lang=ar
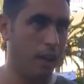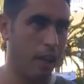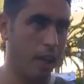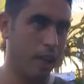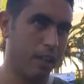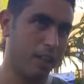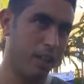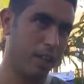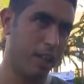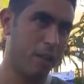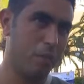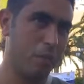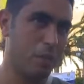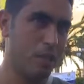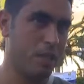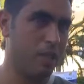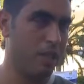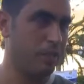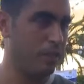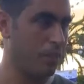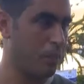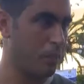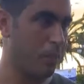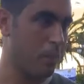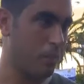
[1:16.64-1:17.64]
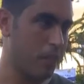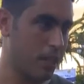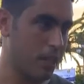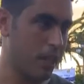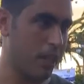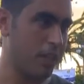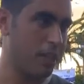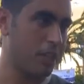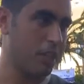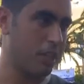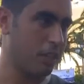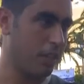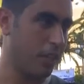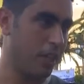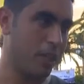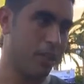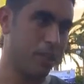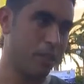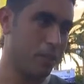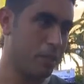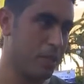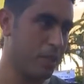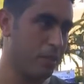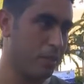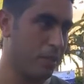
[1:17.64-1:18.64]
لحد الان مازلت فما برشا حاجات في
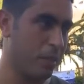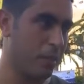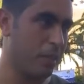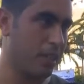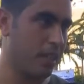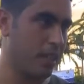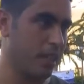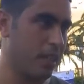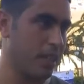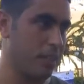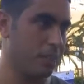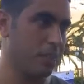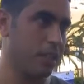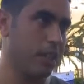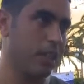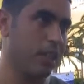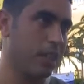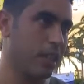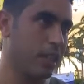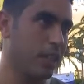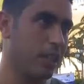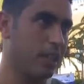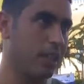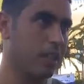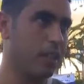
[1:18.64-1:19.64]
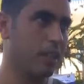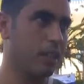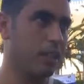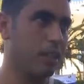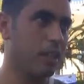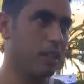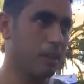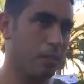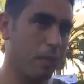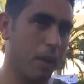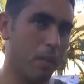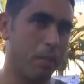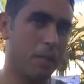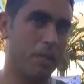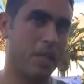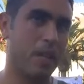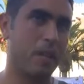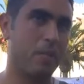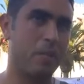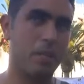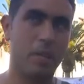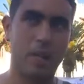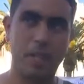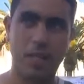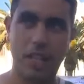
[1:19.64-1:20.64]
حياتي مازلت ما عملتهاش معناتها نطمح باش
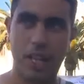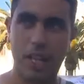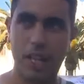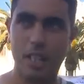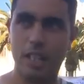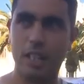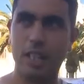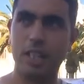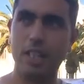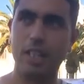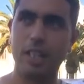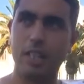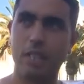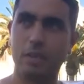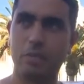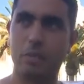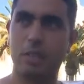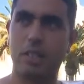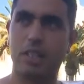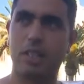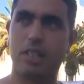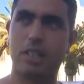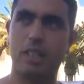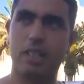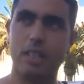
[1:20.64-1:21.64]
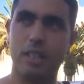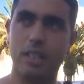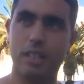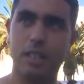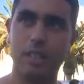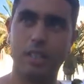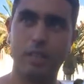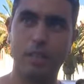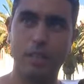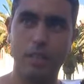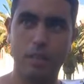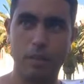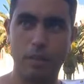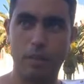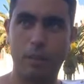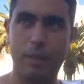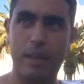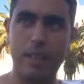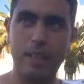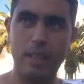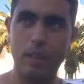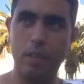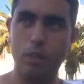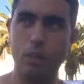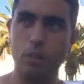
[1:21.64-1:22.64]
نعمل برشا حاجات باش آه،
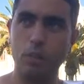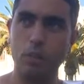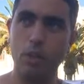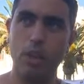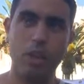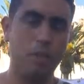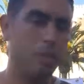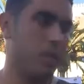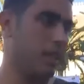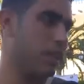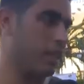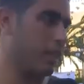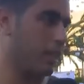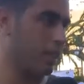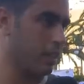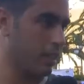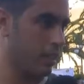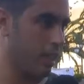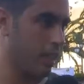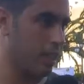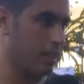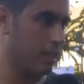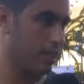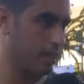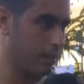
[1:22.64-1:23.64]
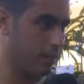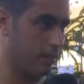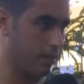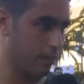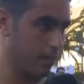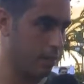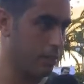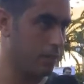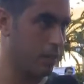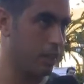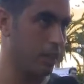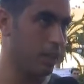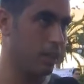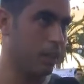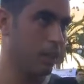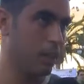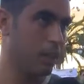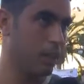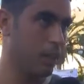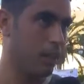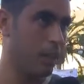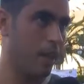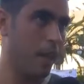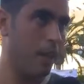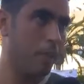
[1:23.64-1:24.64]
معناتها الامور الماديه تتحسن فهمت اما
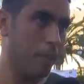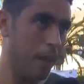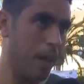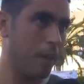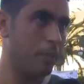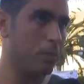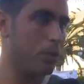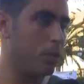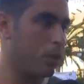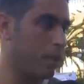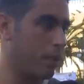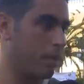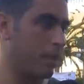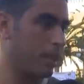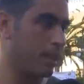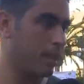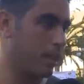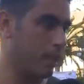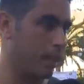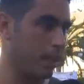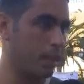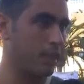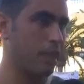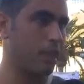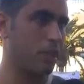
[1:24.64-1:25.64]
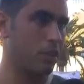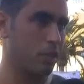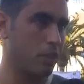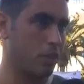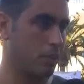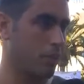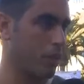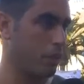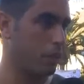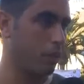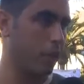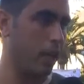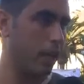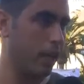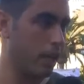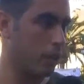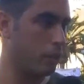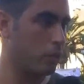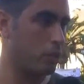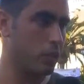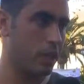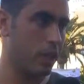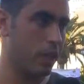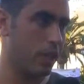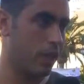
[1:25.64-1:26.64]
الحمد لله معناتها اخترت شمع
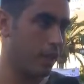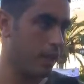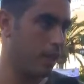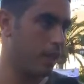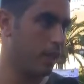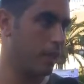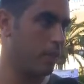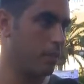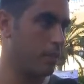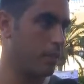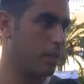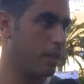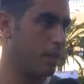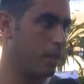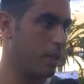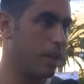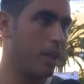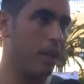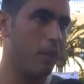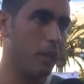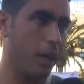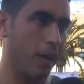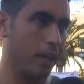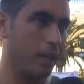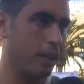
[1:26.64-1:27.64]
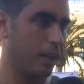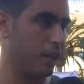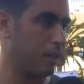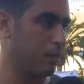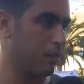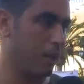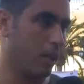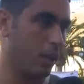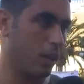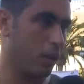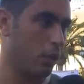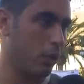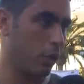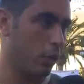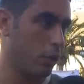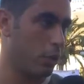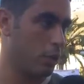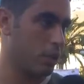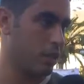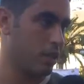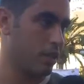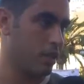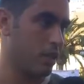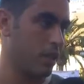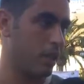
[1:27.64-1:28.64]
معين وان شاء الله باذن الله الواحد يخدم على روحه
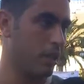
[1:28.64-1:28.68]
ويوصل ان